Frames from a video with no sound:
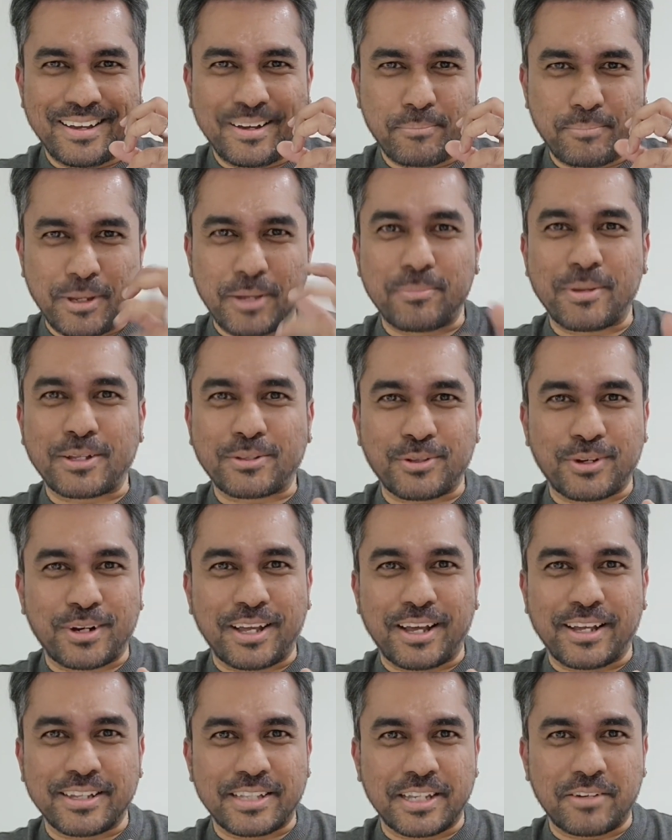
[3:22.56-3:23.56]
பிஎம்எக்ஸோட
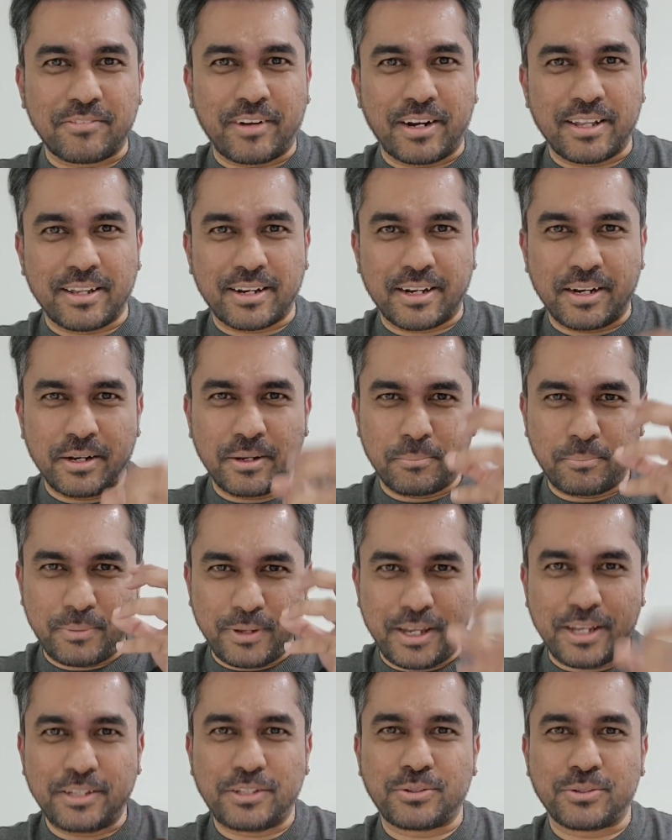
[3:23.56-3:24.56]
ஆதரவாளர்கள்
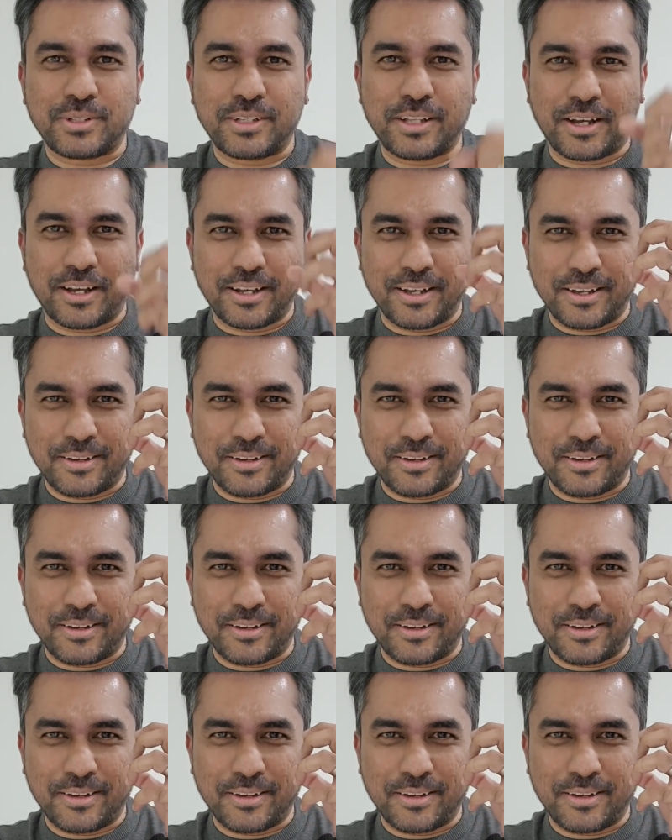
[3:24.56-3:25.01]
பிஹெச் வந்து